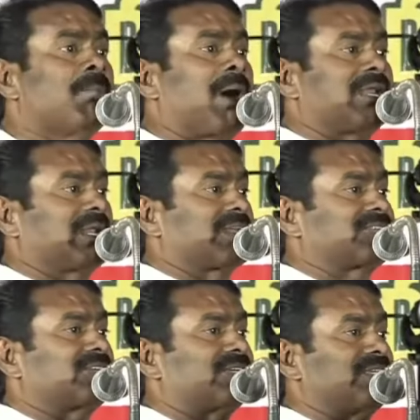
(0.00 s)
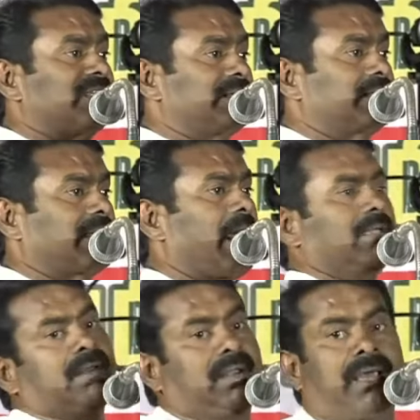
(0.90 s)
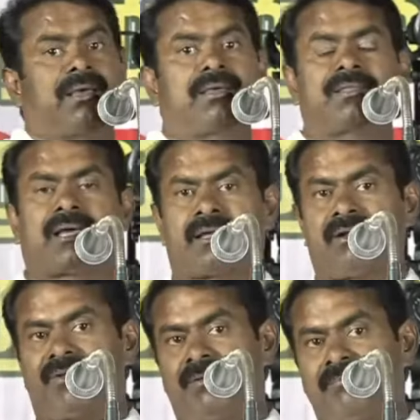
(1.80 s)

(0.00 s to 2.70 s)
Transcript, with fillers: மாநில அரசிற்கு இருக்கா இல்லையா இதுதான் கேள்வி